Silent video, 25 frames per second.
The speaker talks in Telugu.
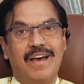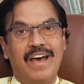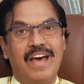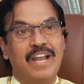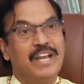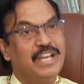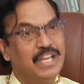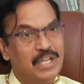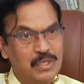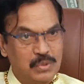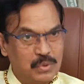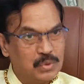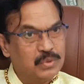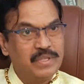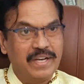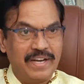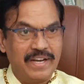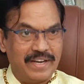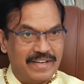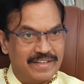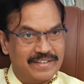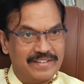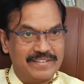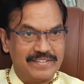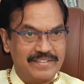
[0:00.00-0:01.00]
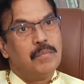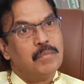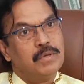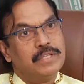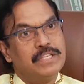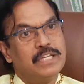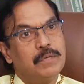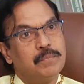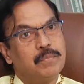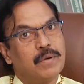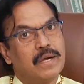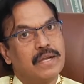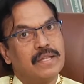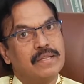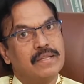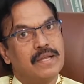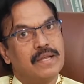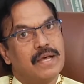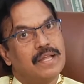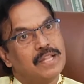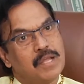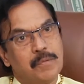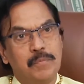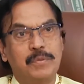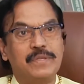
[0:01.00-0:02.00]
అన్నీ కుదిరేయండి మొదటి పాట
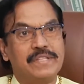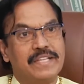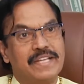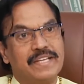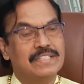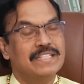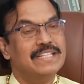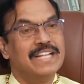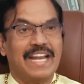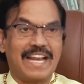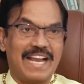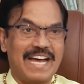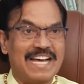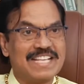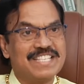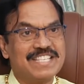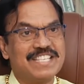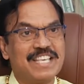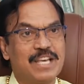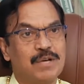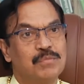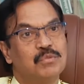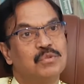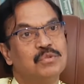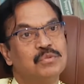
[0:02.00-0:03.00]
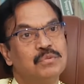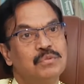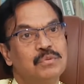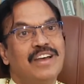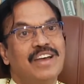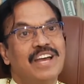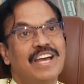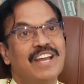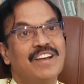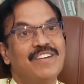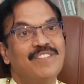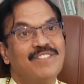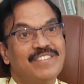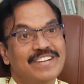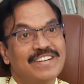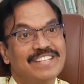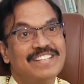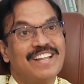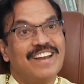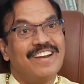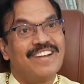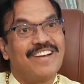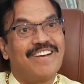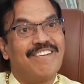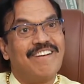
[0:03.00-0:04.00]
దాదాపు ఇది ఇంకే రాశాము
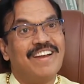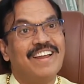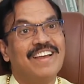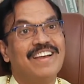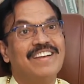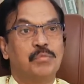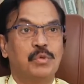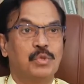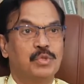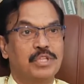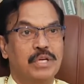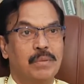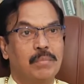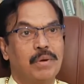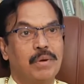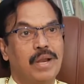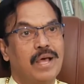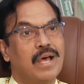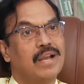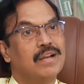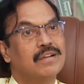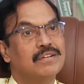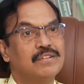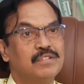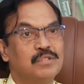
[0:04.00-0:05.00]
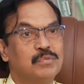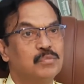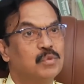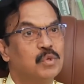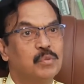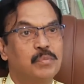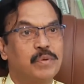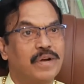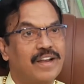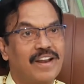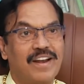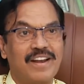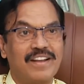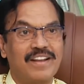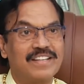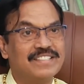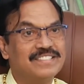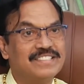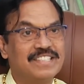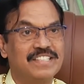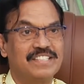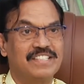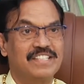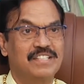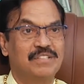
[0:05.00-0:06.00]
విడుదల కావాలి ఇప్పుడు త్రిబుల్ ఆర్కు మూడు పాటలు
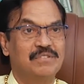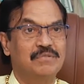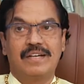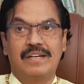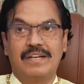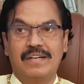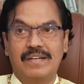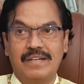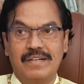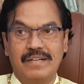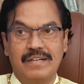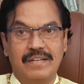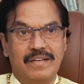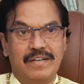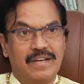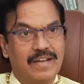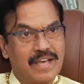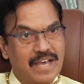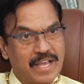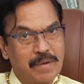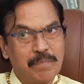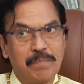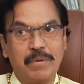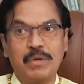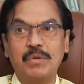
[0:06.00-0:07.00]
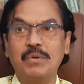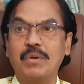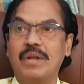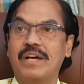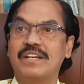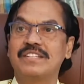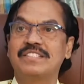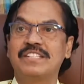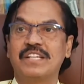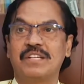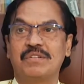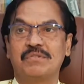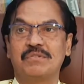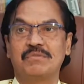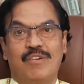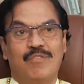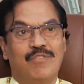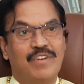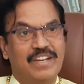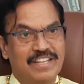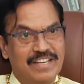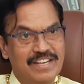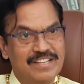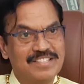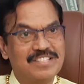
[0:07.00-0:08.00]
రాశాను నేను నారప్పకు రాశాను
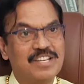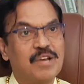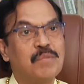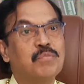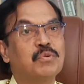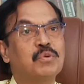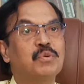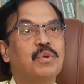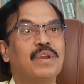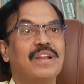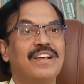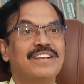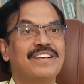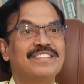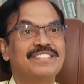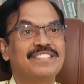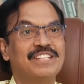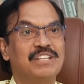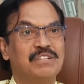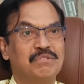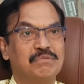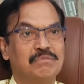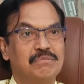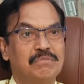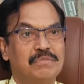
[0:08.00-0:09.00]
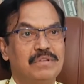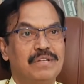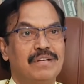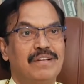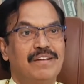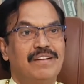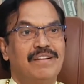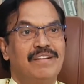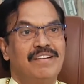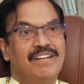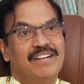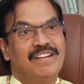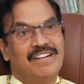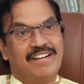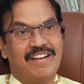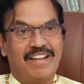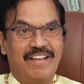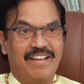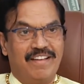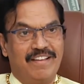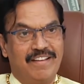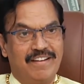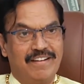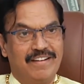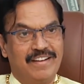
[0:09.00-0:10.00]
వకీల్ షాపు కూడా రాశాను ఇట్లా
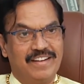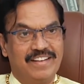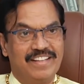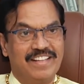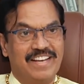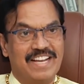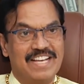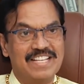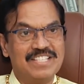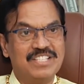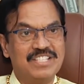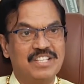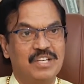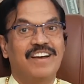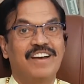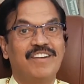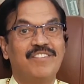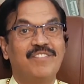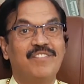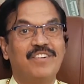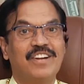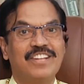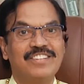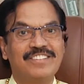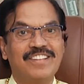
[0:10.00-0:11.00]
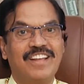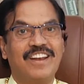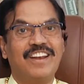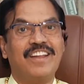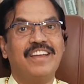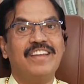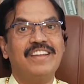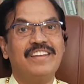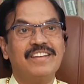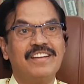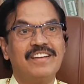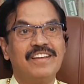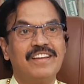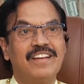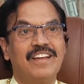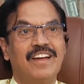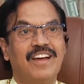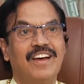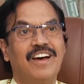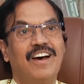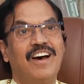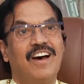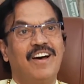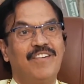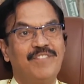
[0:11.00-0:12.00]
అన్నిటికీ రాశాను కానీ విడుదలైన
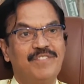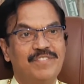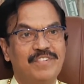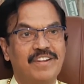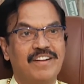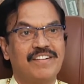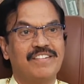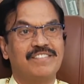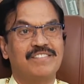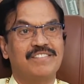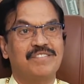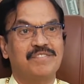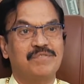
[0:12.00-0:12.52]
ఆఫ్టర్